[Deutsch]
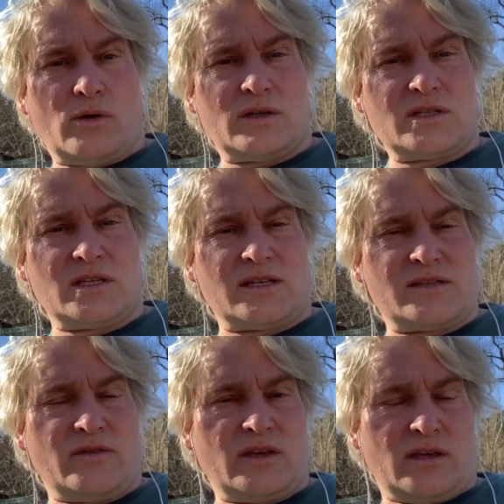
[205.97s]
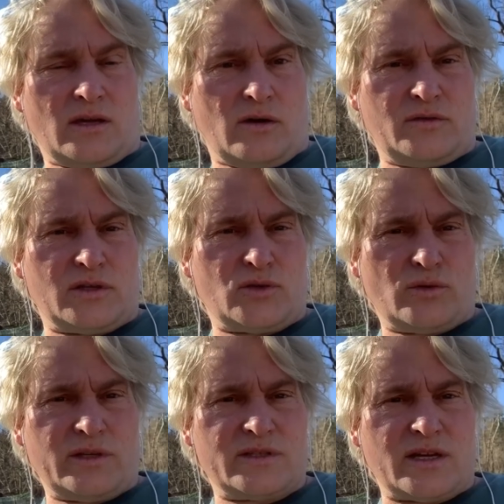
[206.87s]
und dass sie deswegen eher auf der
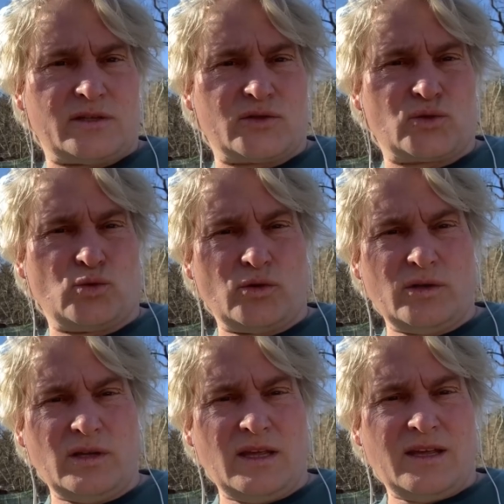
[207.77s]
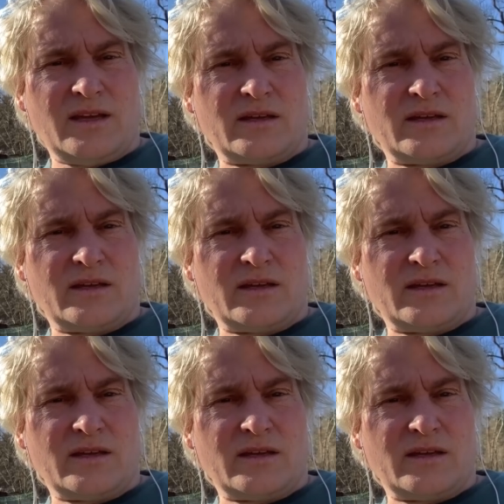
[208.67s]
dunklen Seite suchen.